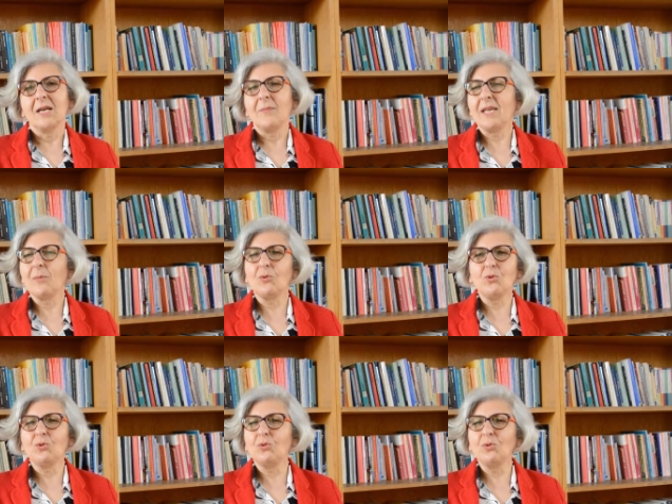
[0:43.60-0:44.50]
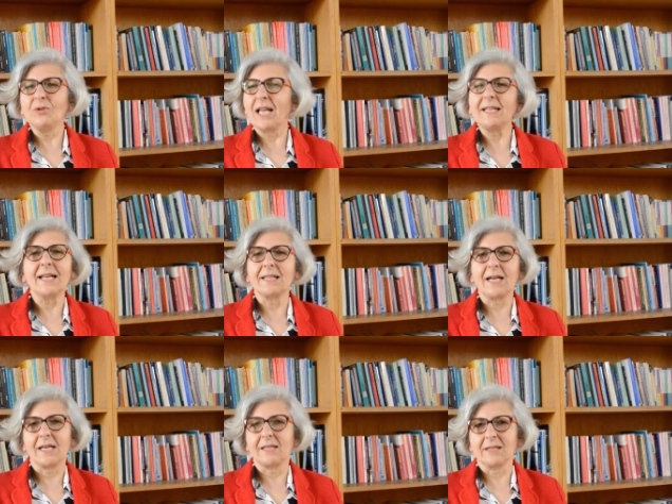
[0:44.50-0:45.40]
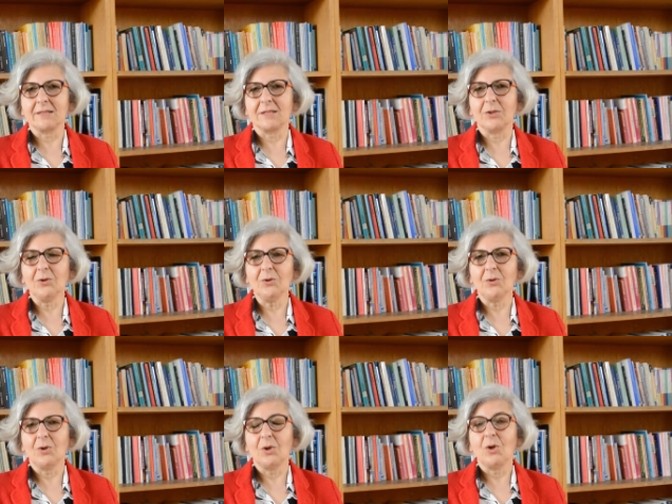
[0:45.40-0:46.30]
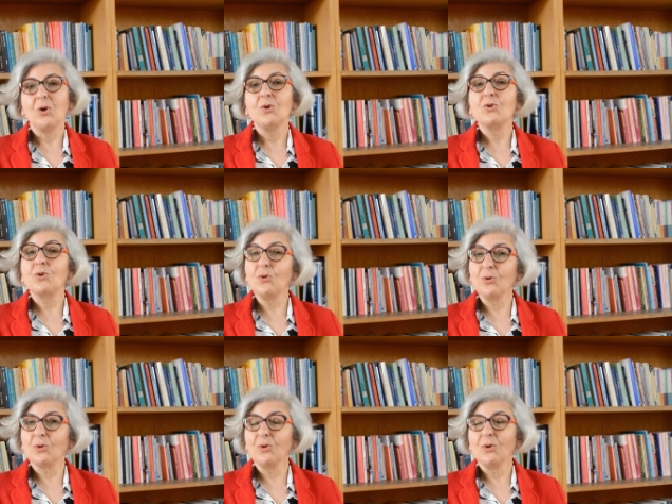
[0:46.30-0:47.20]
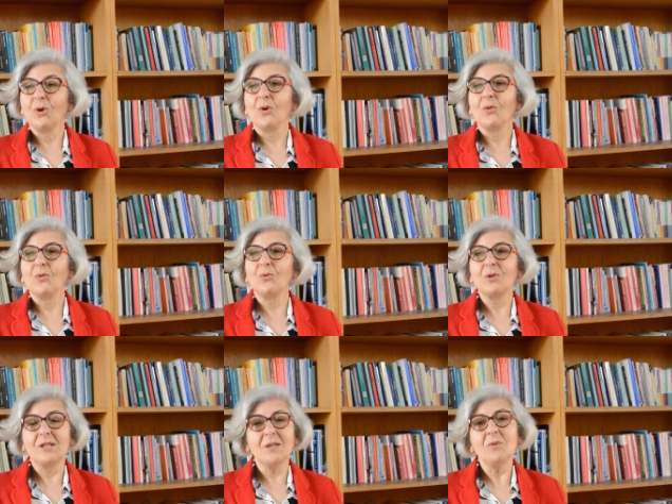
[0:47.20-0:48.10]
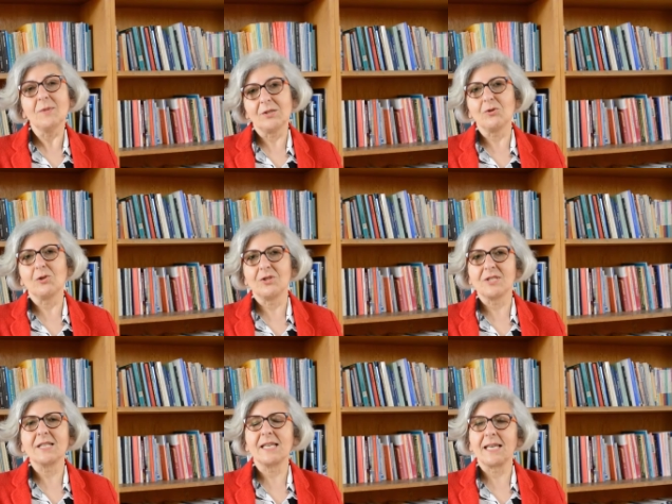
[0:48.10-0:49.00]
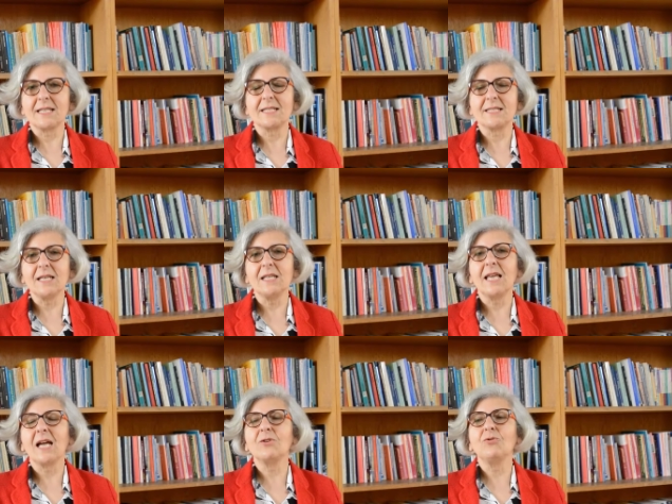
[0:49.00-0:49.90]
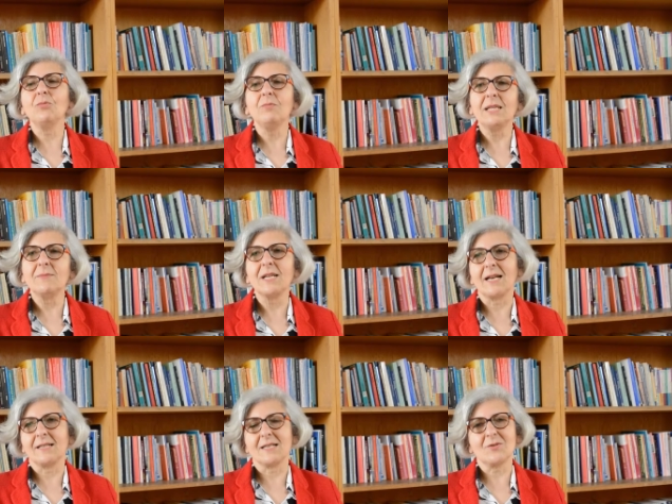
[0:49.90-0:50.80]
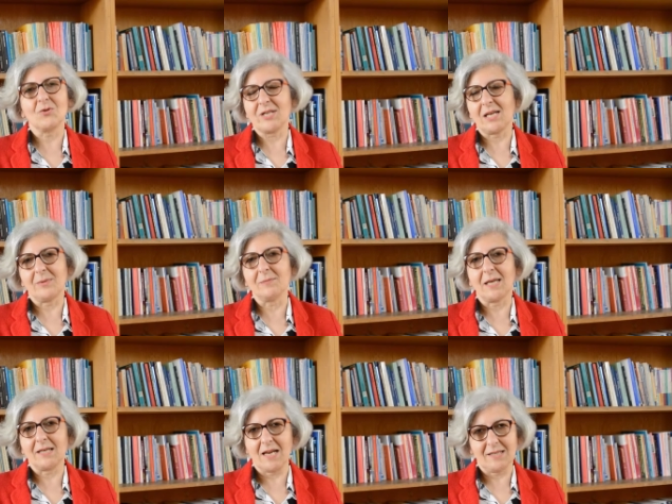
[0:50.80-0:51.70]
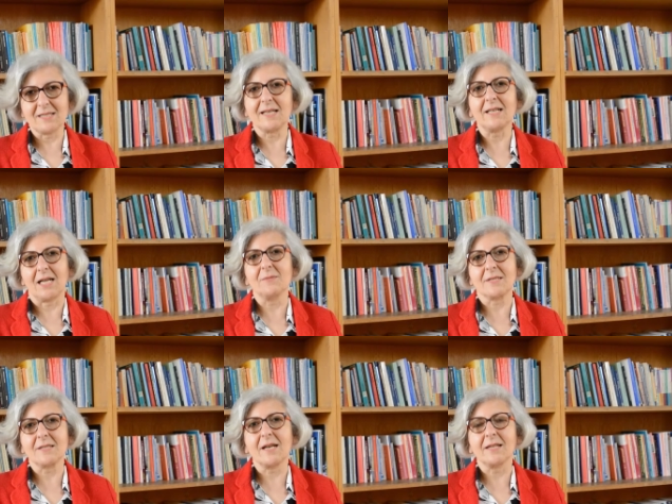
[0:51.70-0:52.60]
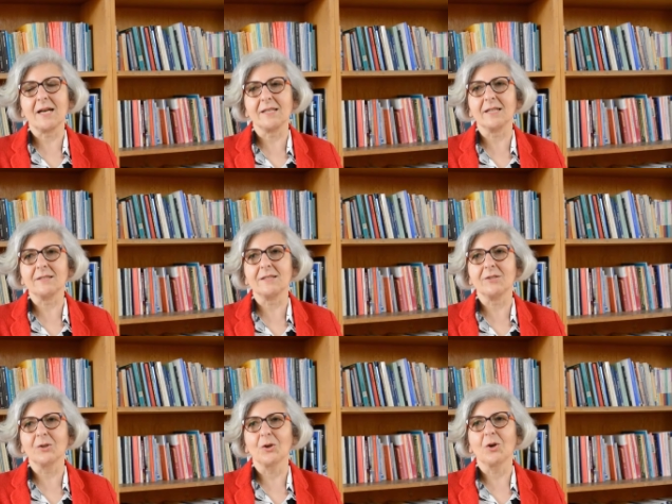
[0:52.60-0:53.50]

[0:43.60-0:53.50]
Peki bu üstünlük nereden kaynaklanıyor? Çünkü uyguladığı ve metodolojisindeki eşsizlik diğer tüm bilimlerden, sosyal bilimlerden destek almasından kaynaklanıyor.